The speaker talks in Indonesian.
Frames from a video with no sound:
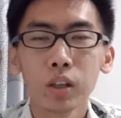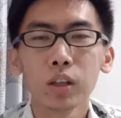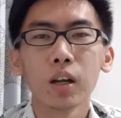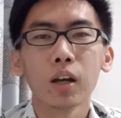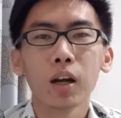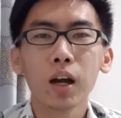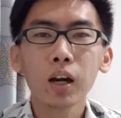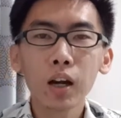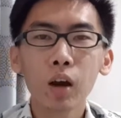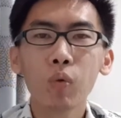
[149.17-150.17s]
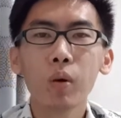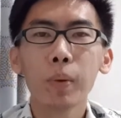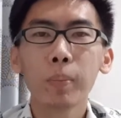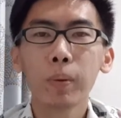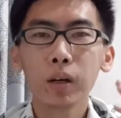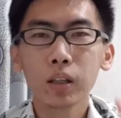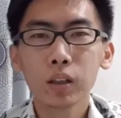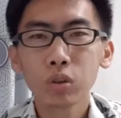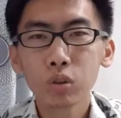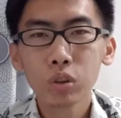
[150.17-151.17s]
nah karena wallpaper
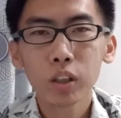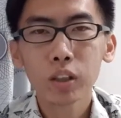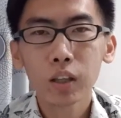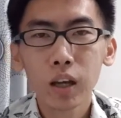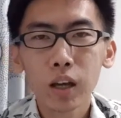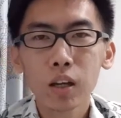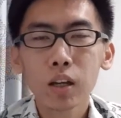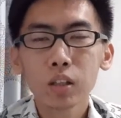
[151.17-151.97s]
itu kita